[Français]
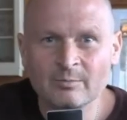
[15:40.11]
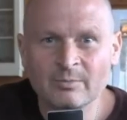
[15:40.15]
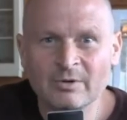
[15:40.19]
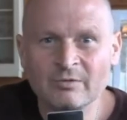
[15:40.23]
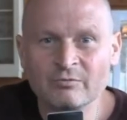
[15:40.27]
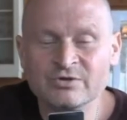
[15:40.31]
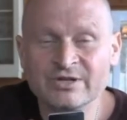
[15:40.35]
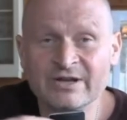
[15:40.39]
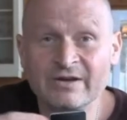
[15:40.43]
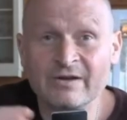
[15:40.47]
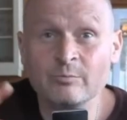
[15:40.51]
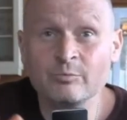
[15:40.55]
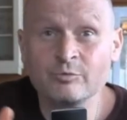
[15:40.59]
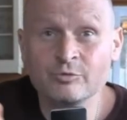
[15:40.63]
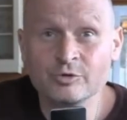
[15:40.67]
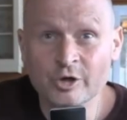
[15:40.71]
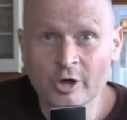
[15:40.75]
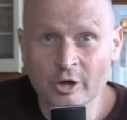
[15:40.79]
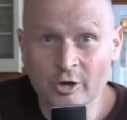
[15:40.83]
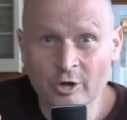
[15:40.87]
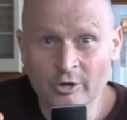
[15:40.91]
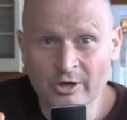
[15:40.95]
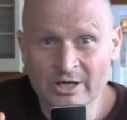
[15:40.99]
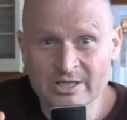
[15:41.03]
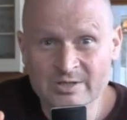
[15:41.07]
mais vous avez
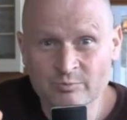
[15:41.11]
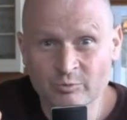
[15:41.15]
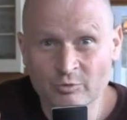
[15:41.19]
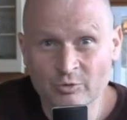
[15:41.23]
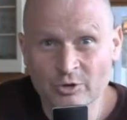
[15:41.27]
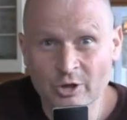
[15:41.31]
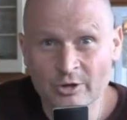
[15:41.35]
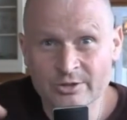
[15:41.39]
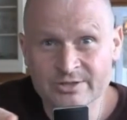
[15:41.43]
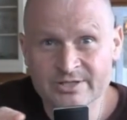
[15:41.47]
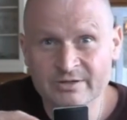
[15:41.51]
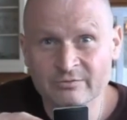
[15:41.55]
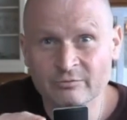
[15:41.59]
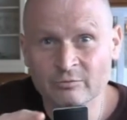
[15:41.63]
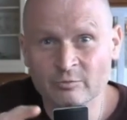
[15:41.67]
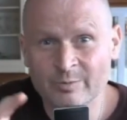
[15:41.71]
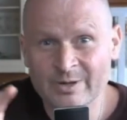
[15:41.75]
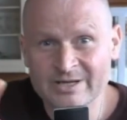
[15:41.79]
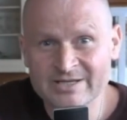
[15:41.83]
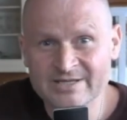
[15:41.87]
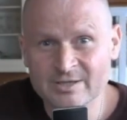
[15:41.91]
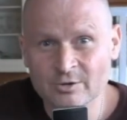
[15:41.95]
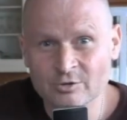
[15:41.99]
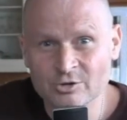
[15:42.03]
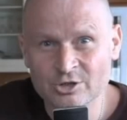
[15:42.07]
plusieurs correspondances et vous
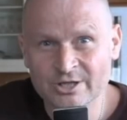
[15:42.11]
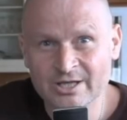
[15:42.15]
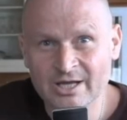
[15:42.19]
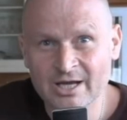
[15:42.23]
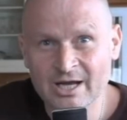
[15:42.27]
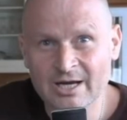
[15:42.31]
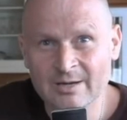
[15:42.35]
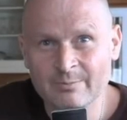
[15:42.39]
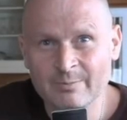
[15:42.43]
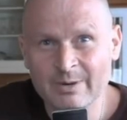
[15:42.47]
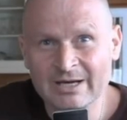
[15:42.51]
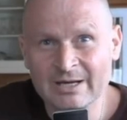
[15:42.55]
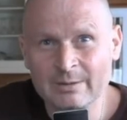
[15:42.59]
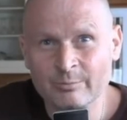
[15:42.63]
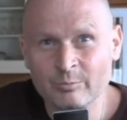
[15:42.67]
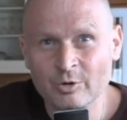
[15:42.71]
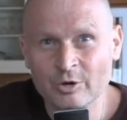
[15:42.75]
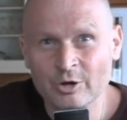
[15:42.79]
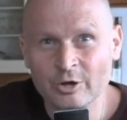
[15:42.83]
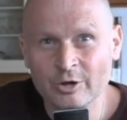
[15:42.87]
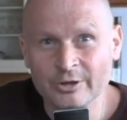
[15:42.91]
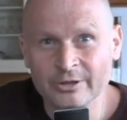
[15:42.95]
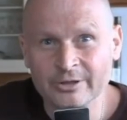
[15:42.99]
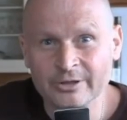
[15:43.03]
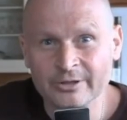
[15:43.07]
passez en général par la
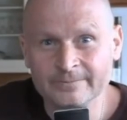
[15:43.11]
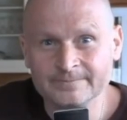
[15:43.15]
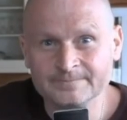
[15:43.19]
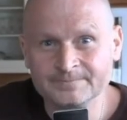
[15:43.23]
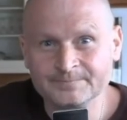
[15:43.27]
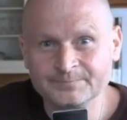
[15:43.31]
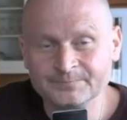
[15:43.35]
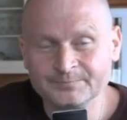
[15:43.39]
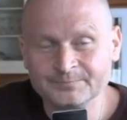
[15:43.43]
Pologne